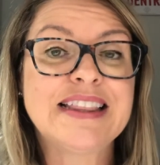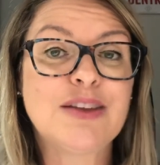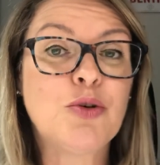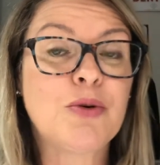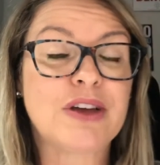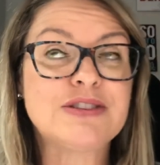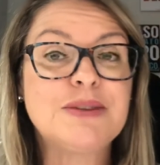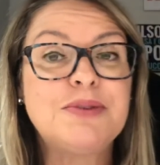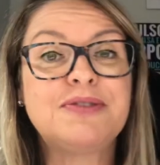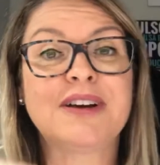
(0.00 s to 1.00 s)
O, eu
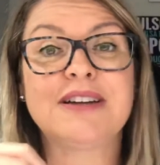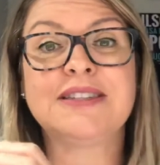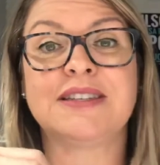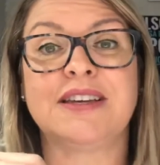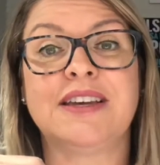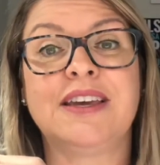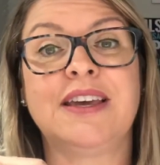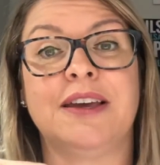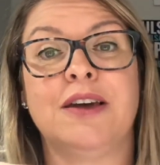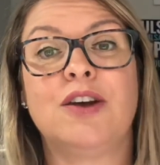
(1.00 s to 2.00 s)
sempre falo assim
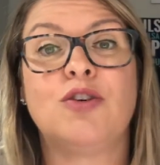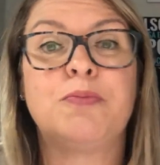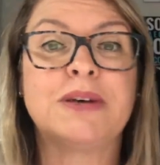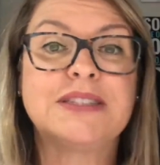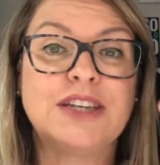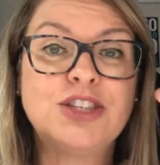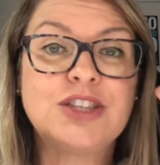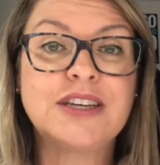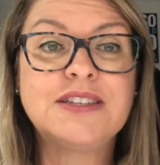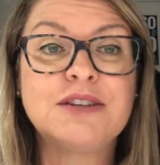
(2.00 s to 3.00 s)
que o paciente
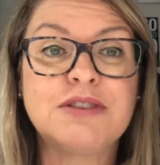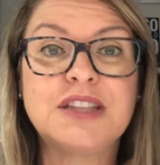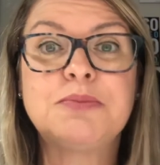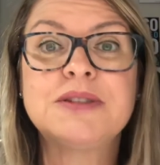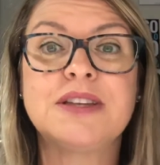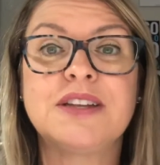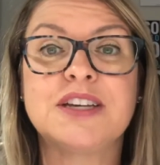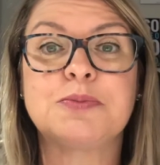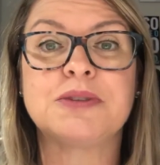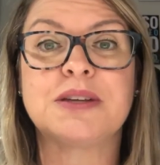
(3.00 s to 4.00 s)
tem 50% de
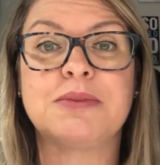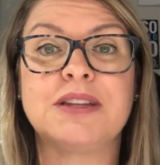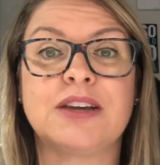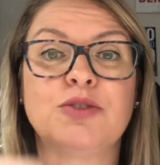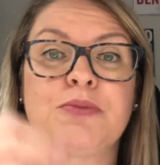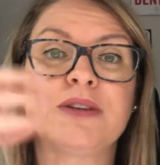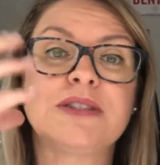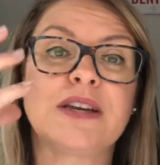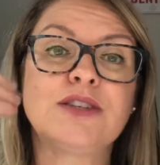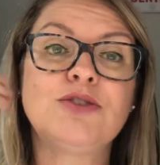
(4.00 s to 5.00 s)
responsabilidade no
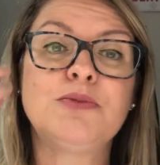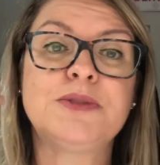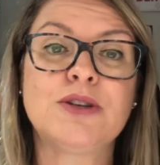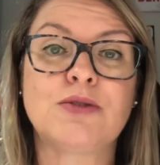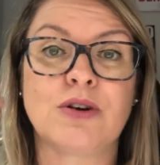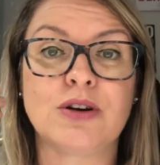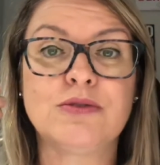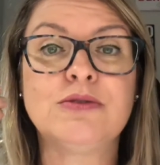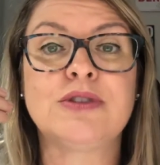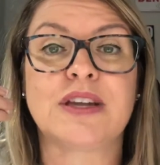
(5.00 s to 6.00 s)
processo e o
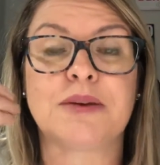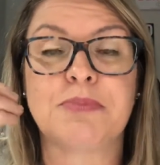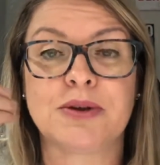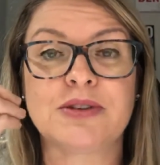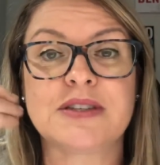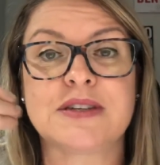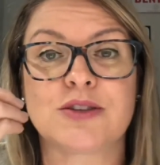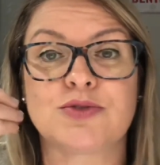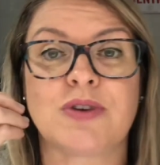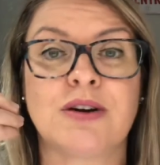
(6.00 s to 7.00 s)
psicólogo, terapeuta
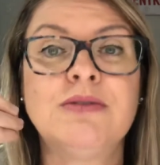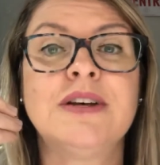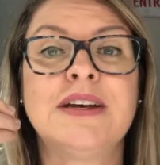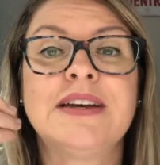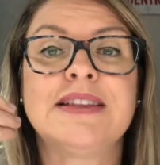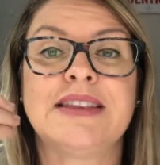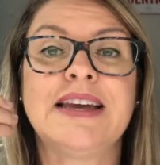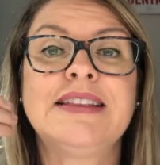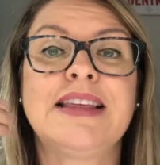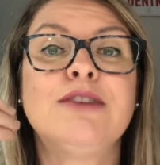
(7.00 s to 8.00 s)
sexual,
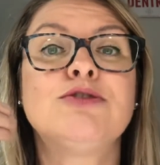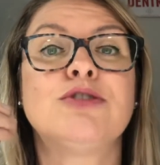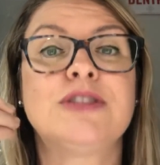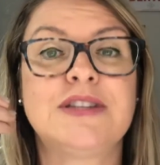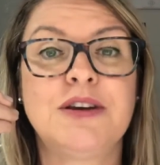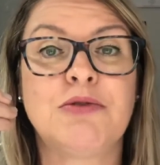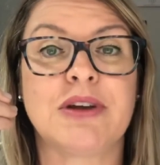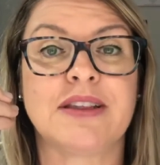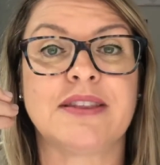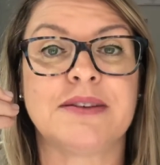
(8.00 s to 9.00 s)
né, tem os outros
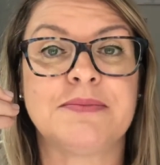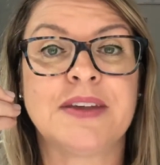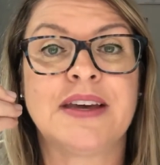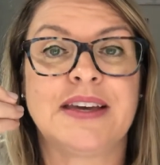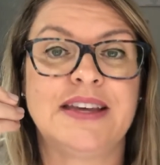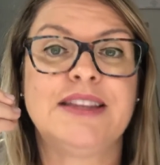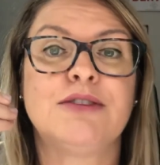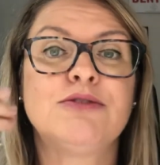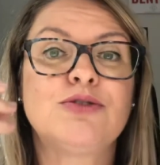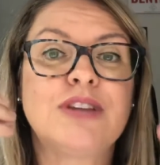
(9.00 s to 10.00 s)
50.
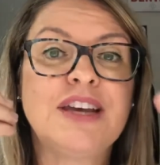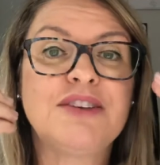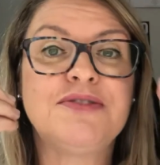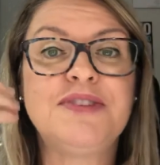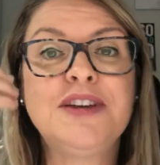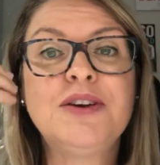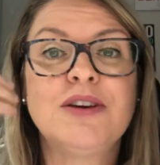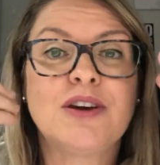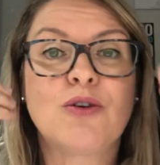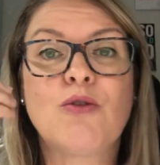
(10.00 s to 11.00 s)
Então tu tem que vir
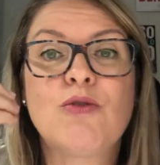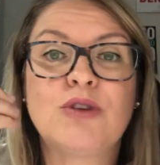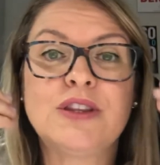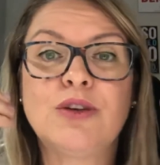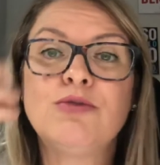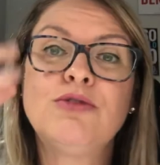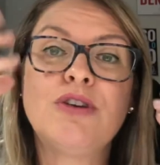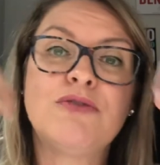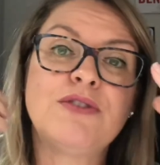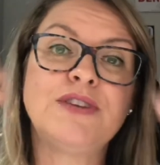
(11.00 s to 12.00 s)
com o conteúdo e
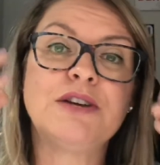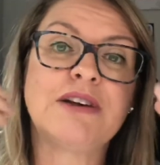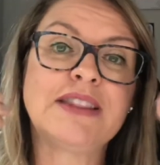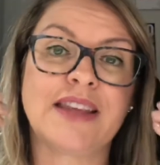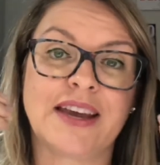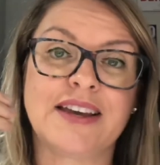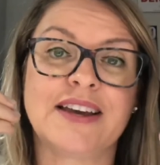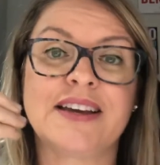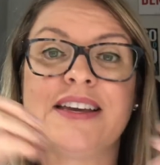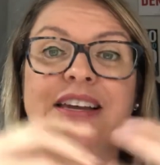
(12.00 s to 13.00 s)
eu vou vir com a
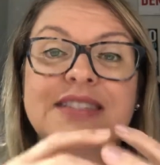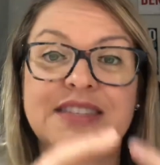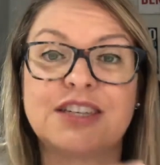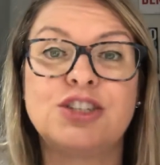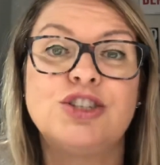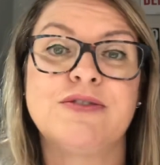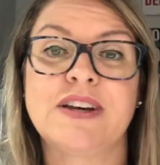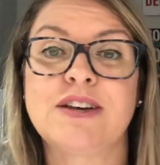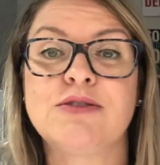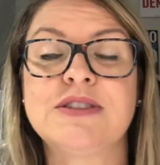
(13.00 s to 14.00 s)
técnica e é assim a gente
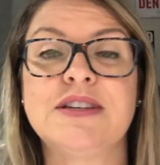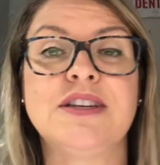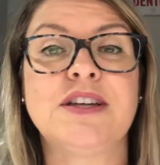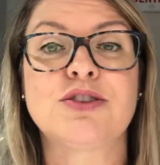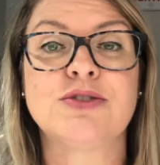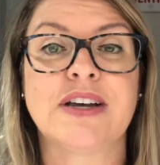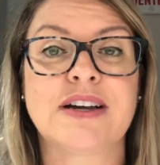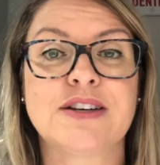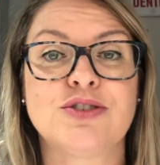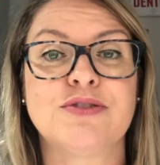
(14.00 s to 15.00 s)
vai conseguir te ajudar a
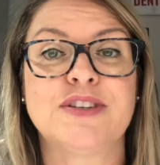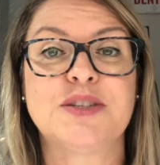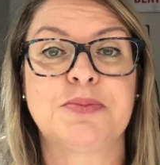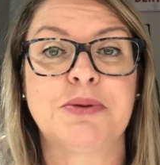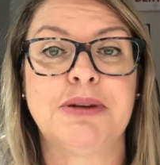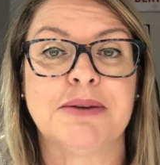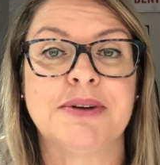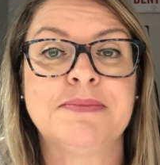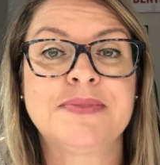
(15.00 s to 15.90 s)
resolver esse problema,